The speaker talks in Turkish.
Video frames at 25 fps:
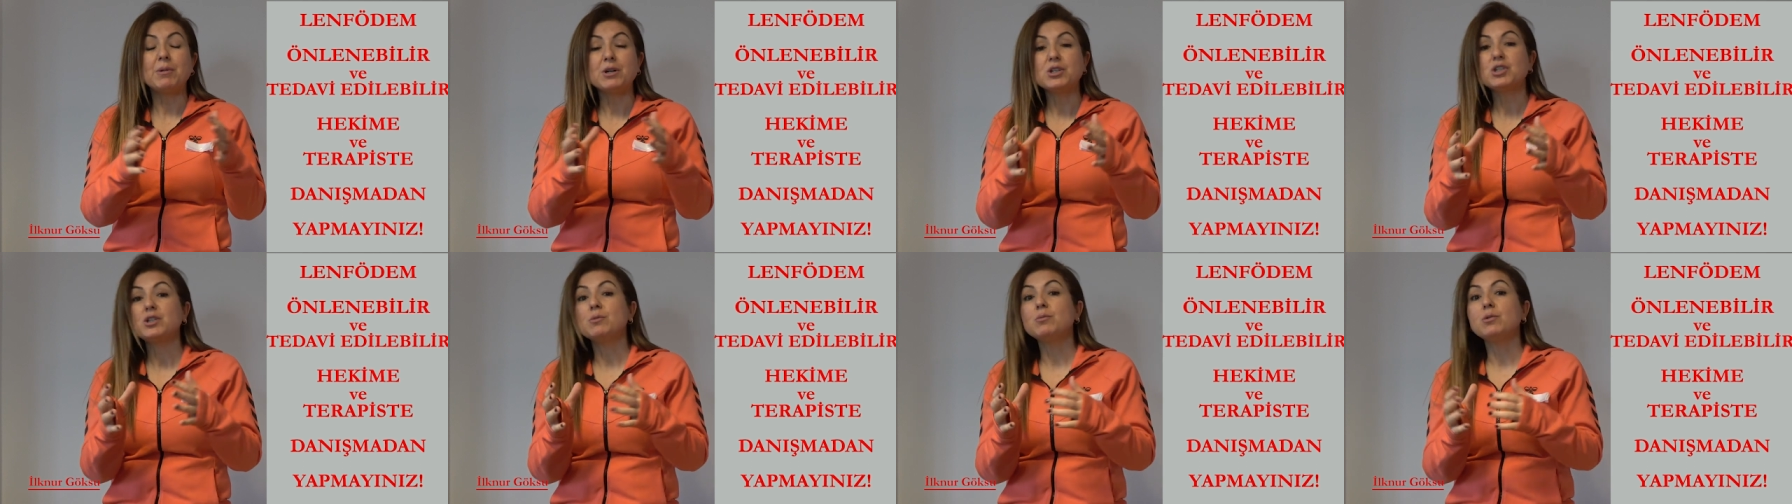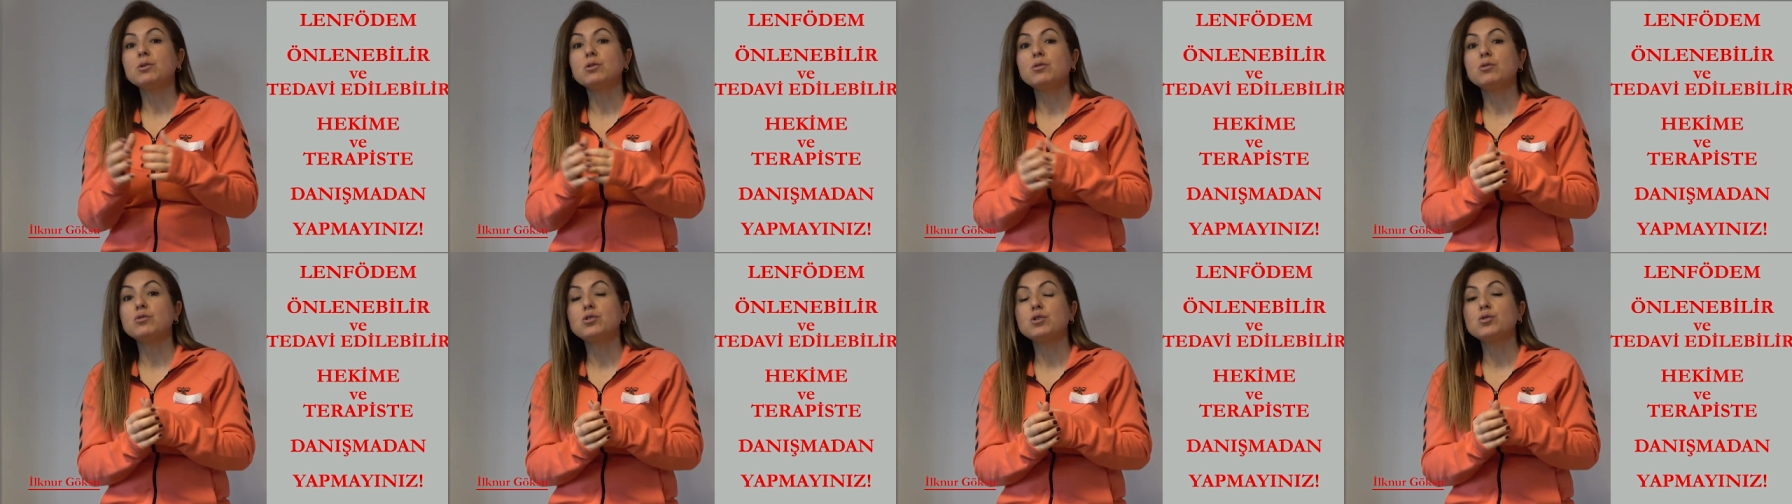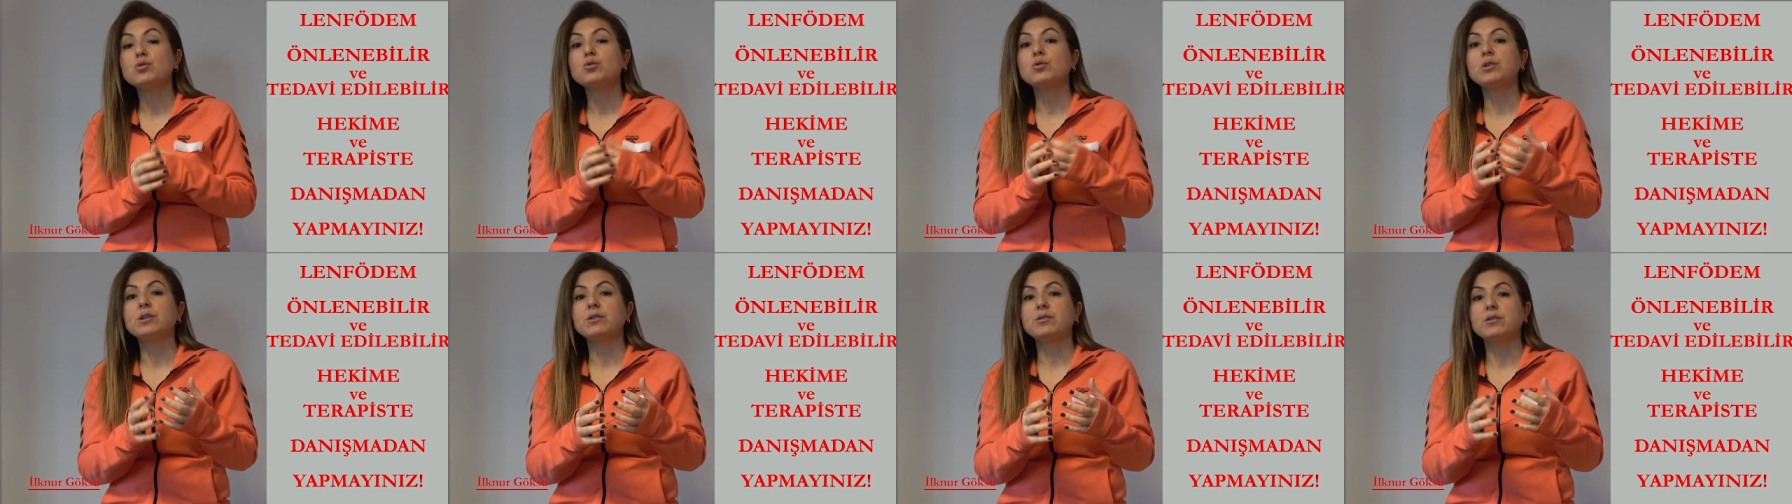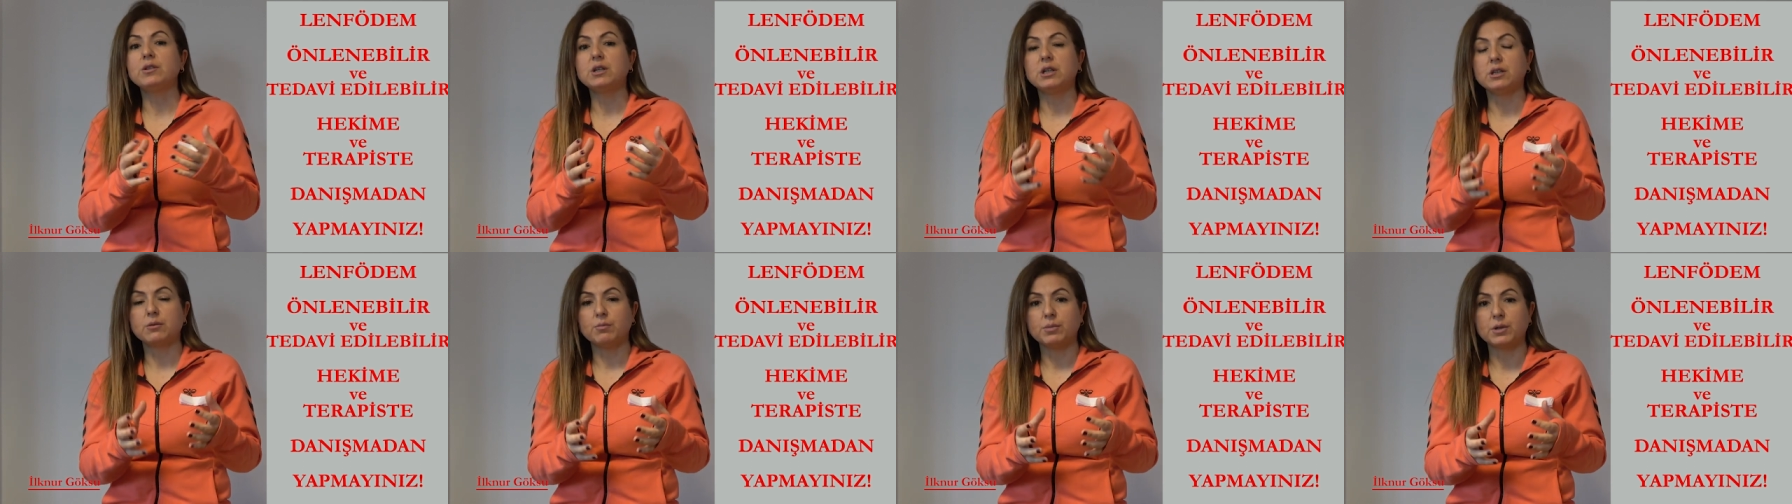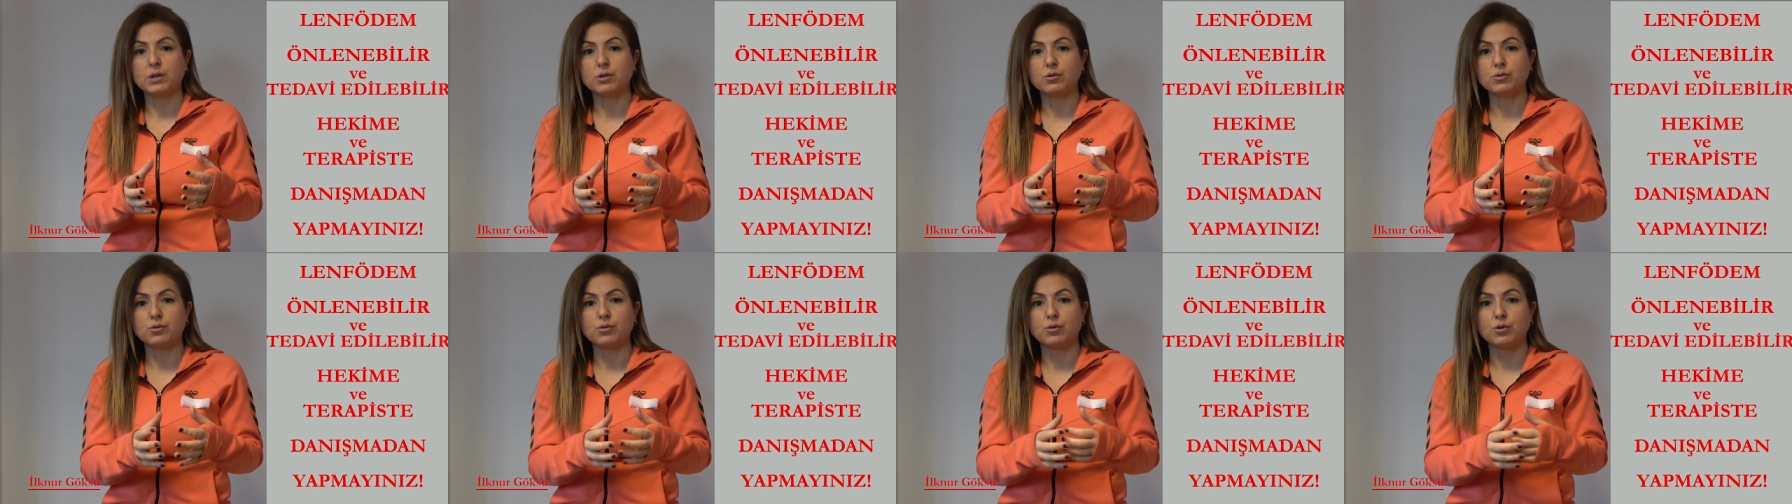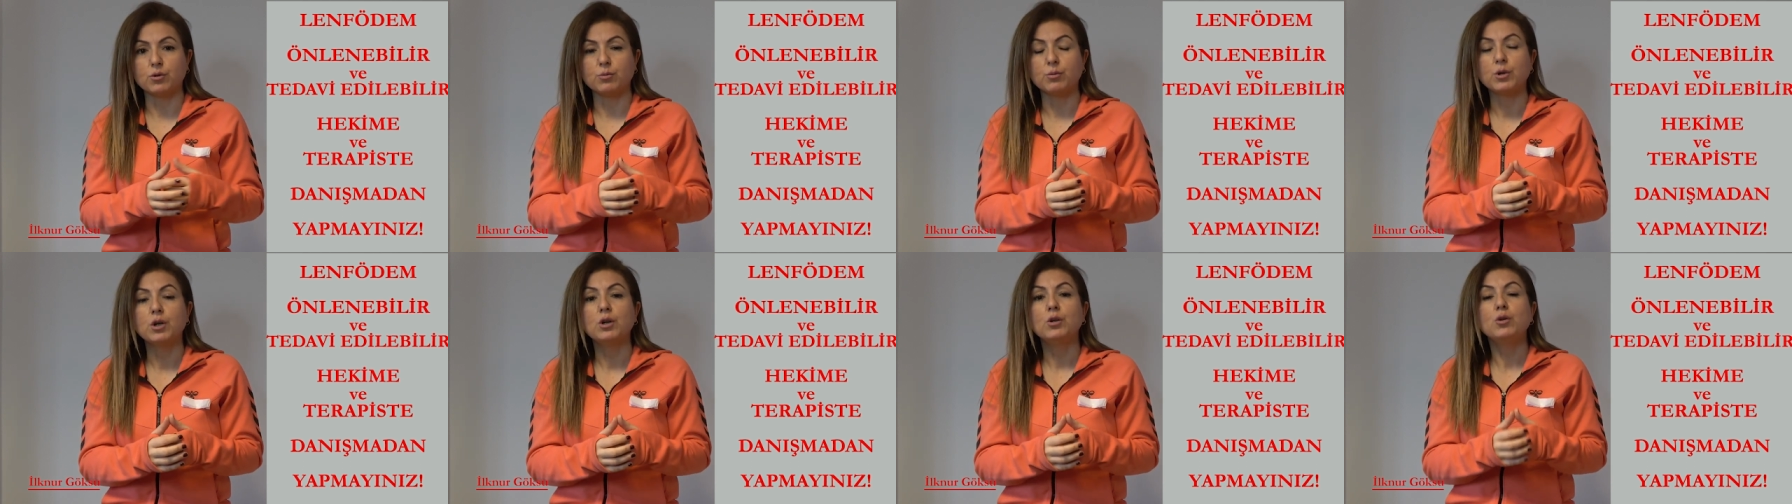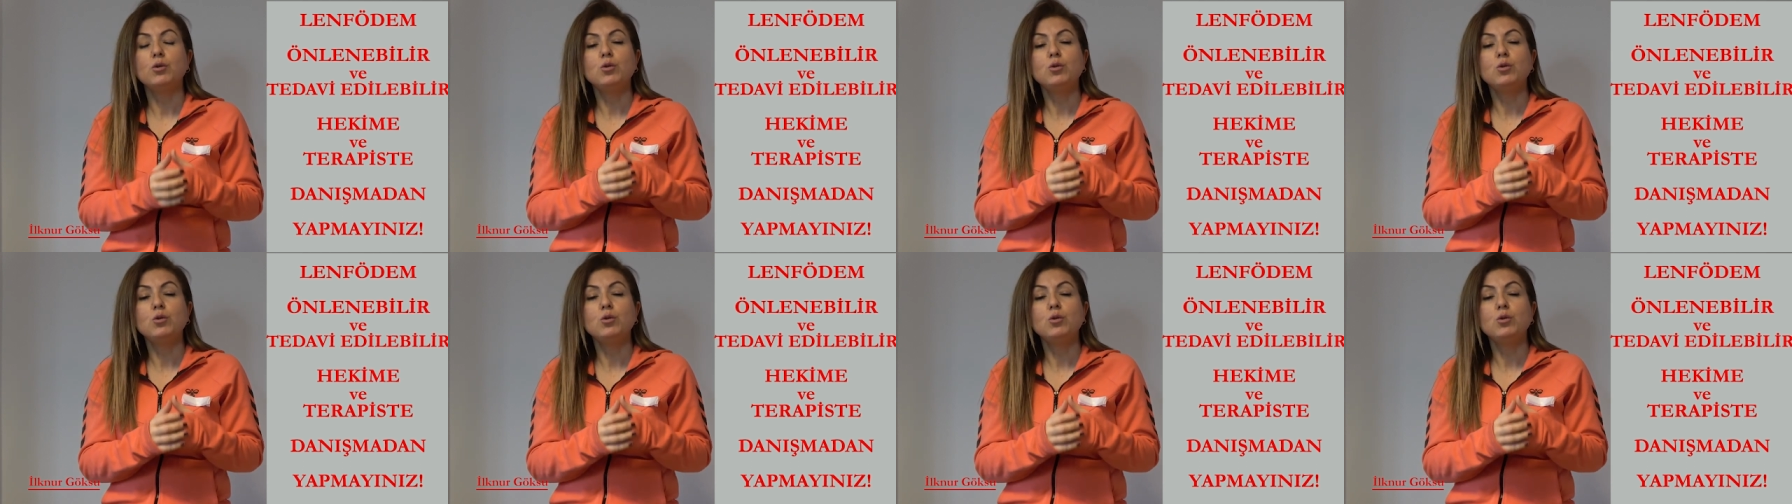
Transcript: başlamadan önce şunu hatırlatmak istiyorum.